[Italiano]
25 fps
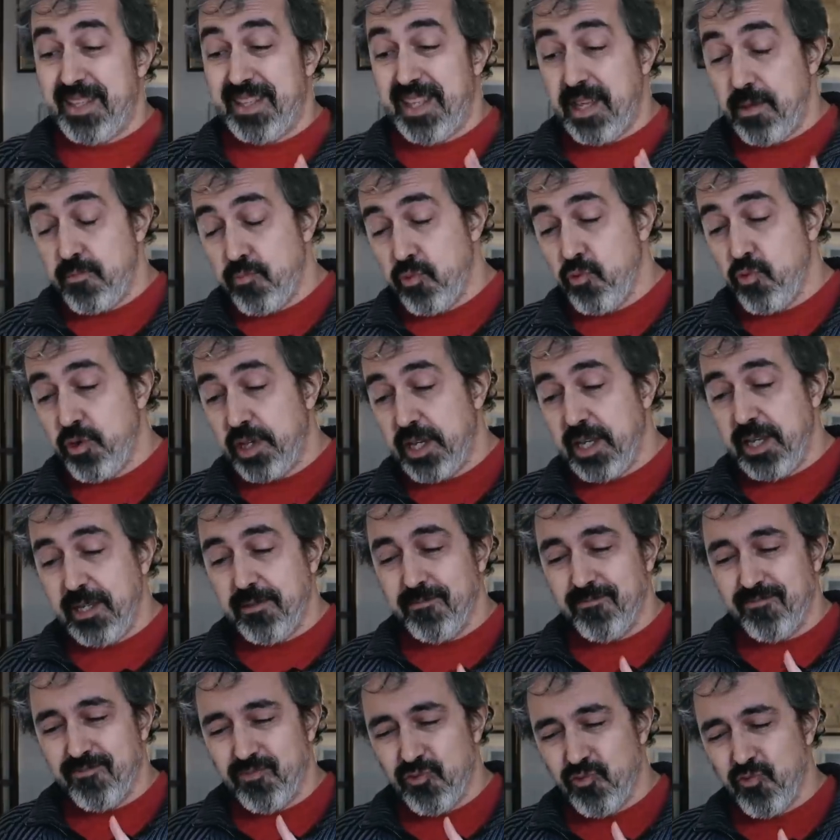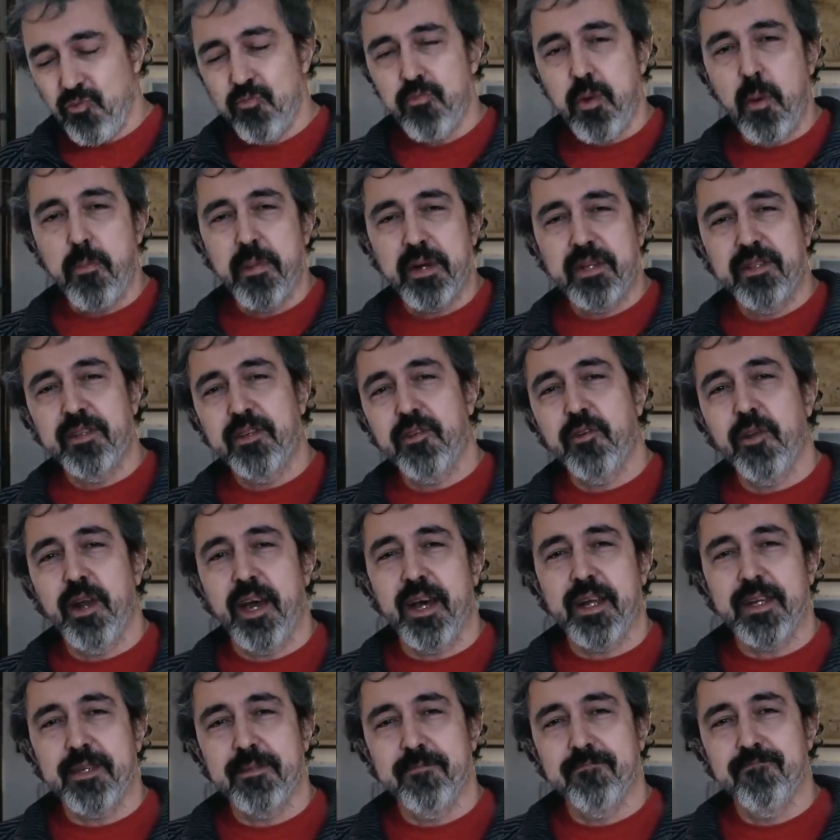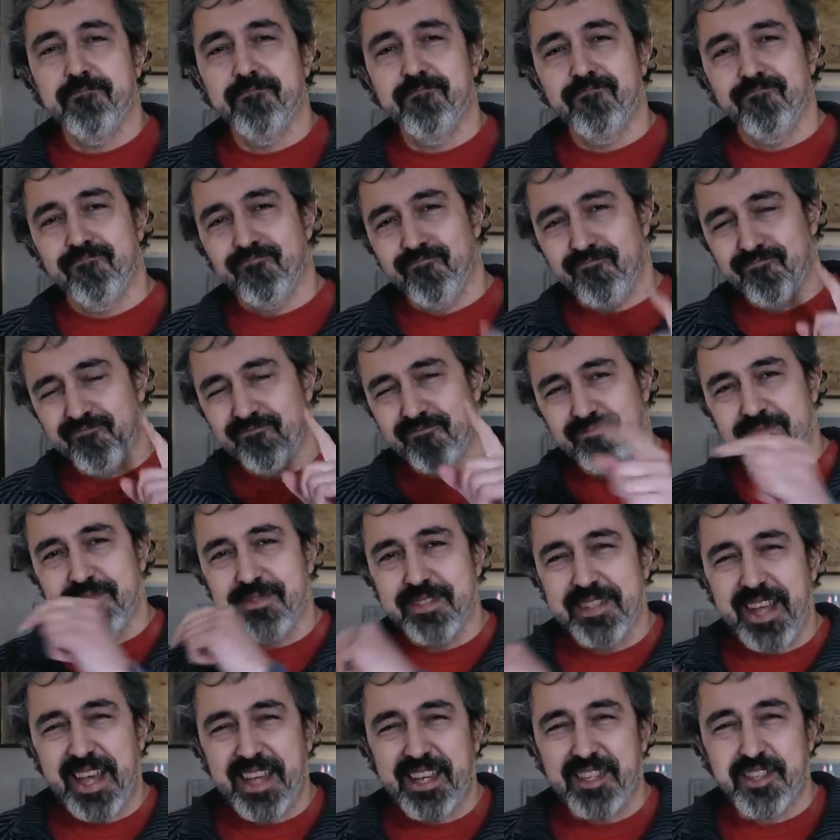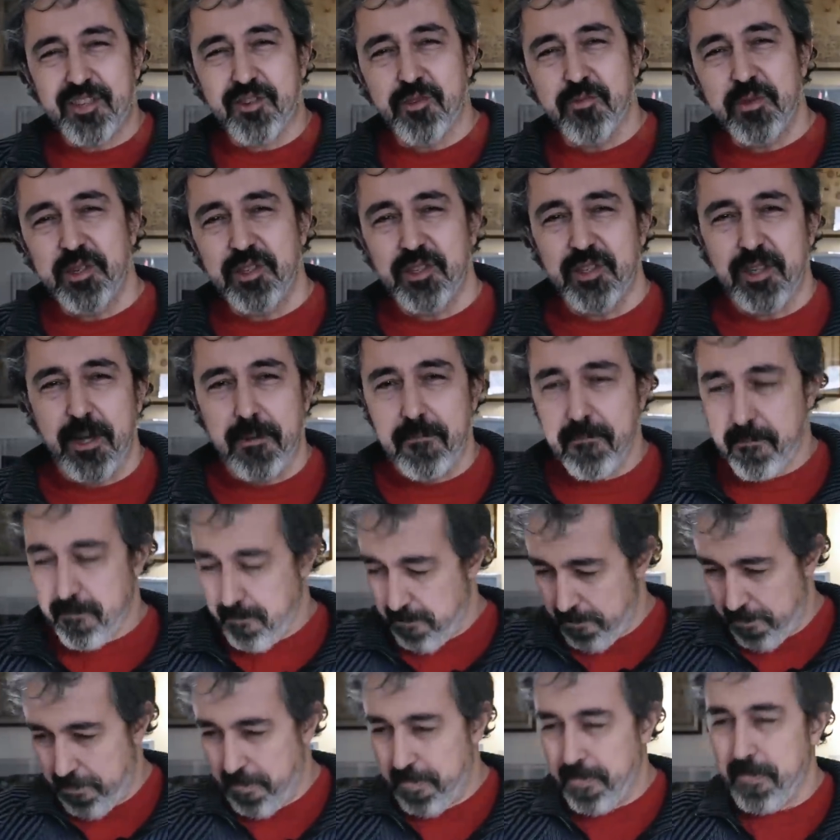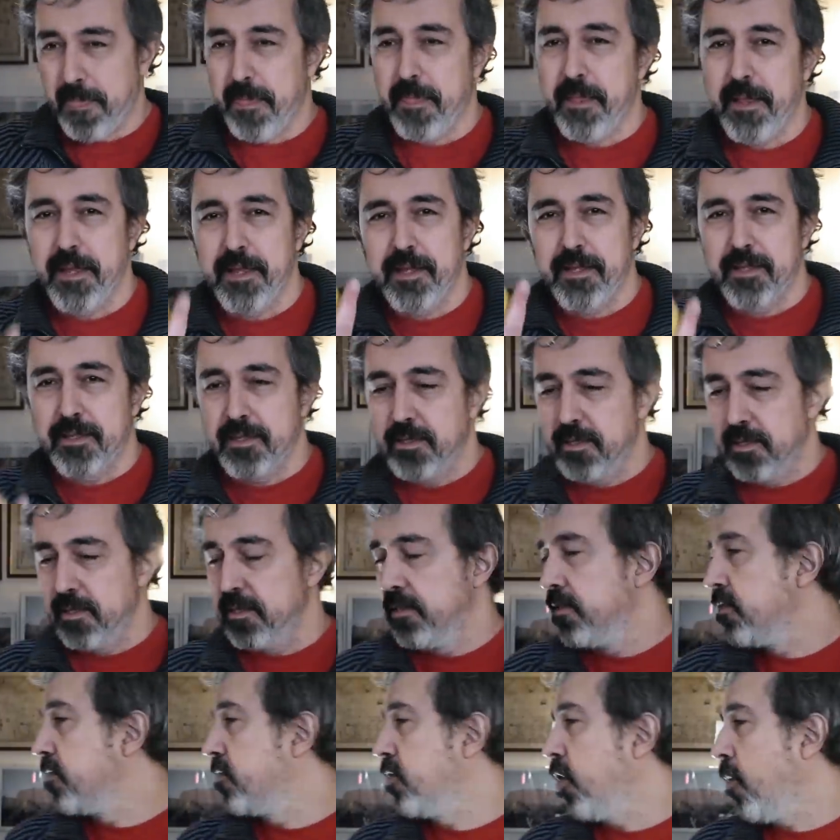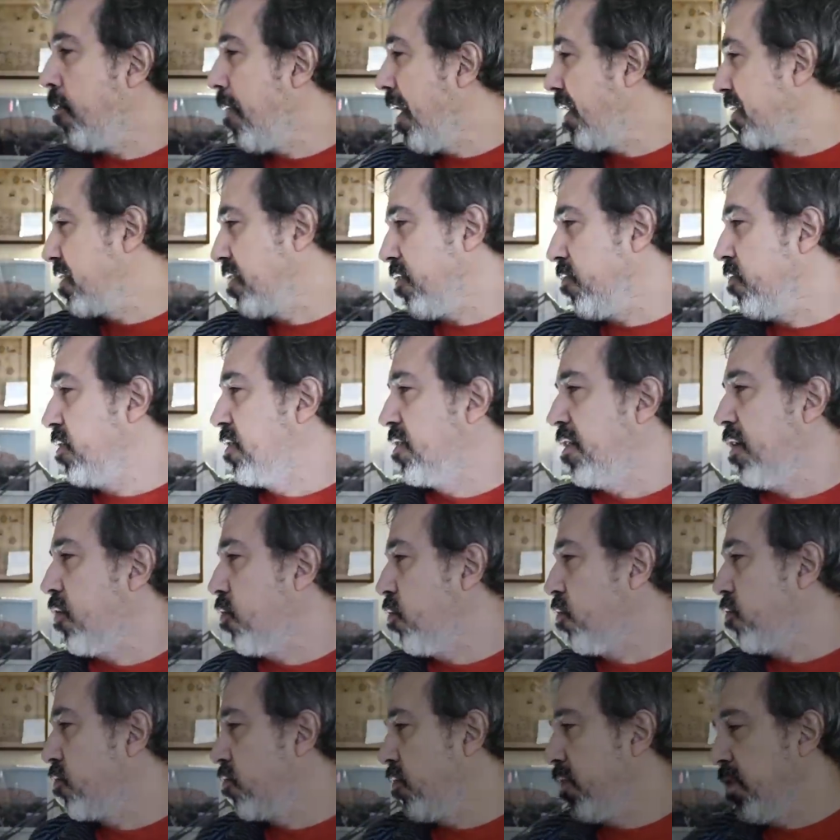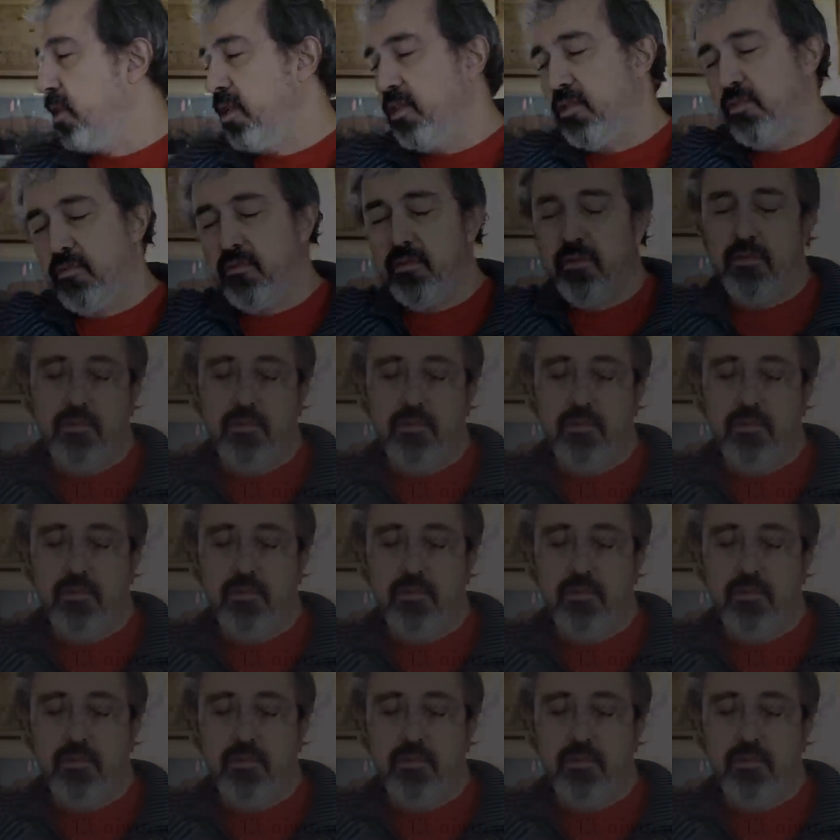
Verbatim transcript: dei buchi un po' particolari. Dai che si comincia. No, basta, questa ha rotto adesso.